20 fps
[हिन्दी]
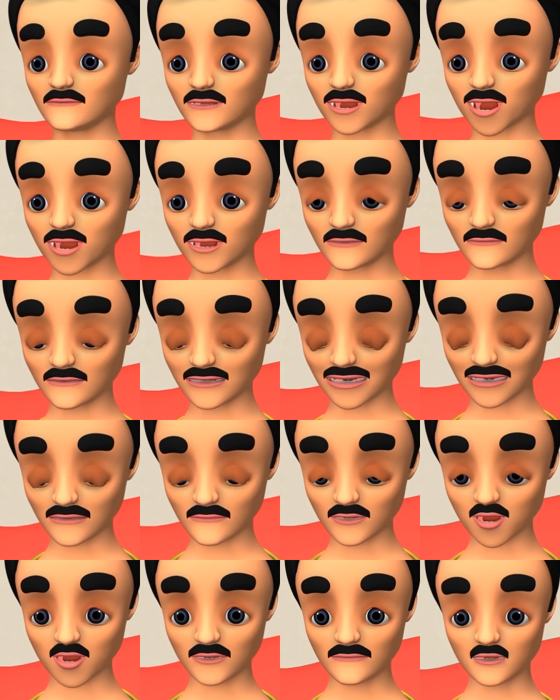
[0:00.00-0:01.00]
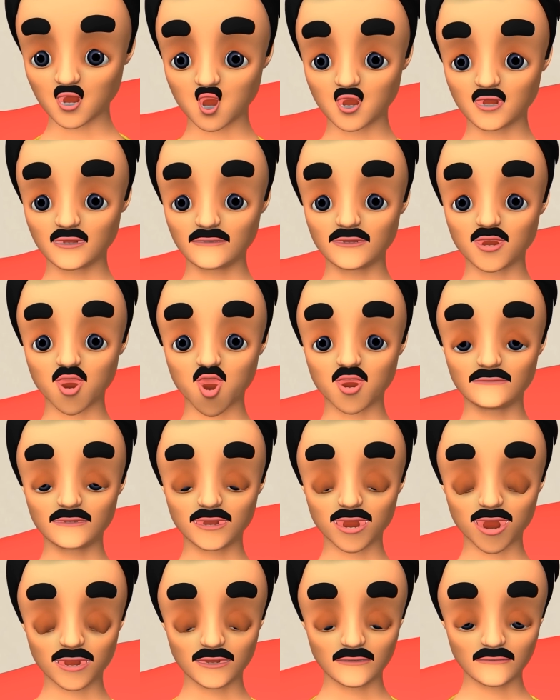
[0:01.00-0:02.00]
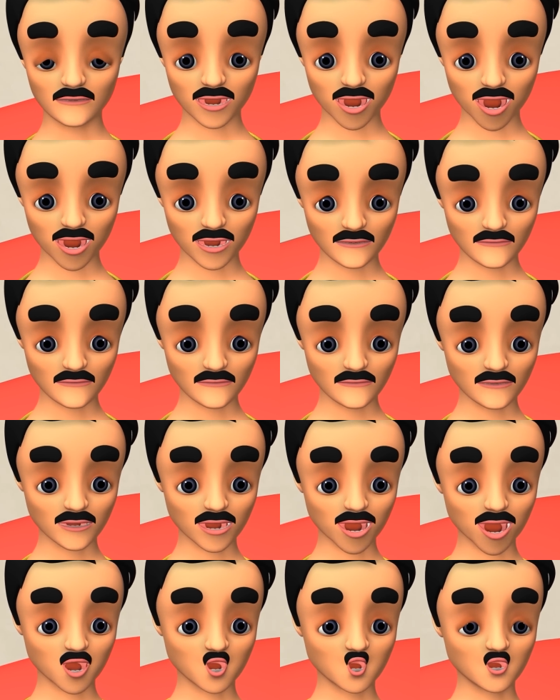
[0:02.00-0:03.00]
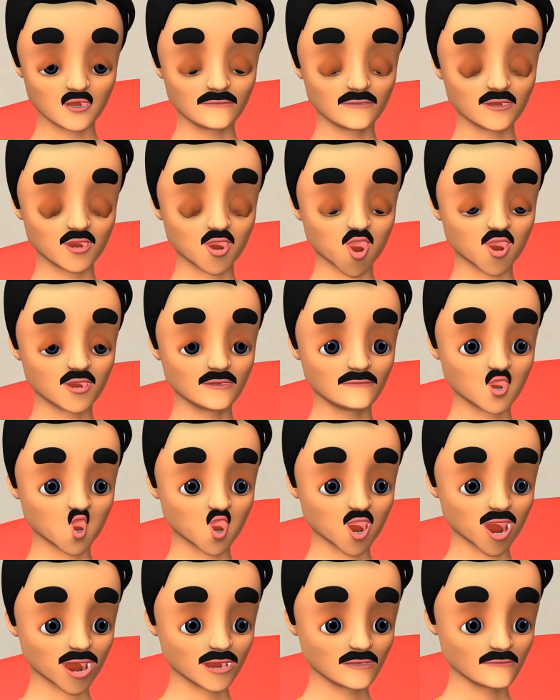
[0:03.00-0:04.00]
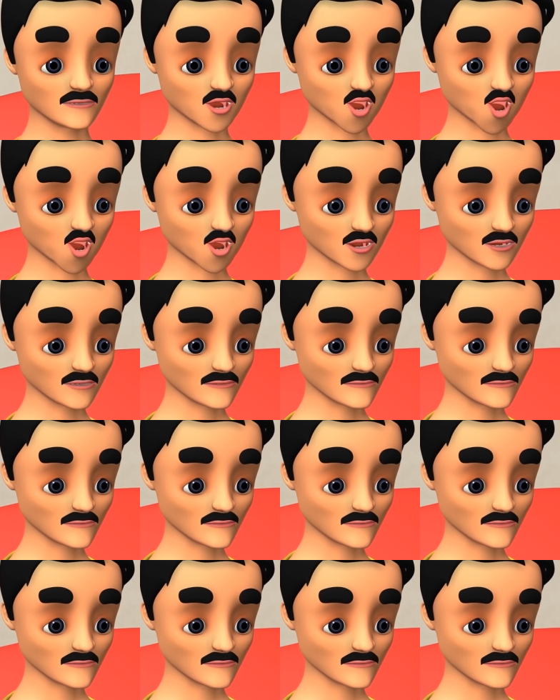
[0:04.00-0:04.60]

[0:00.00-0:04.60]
लेकिन वहाँ तो बहुत पैसे लगेंगे चलो जाकर देखता हूँ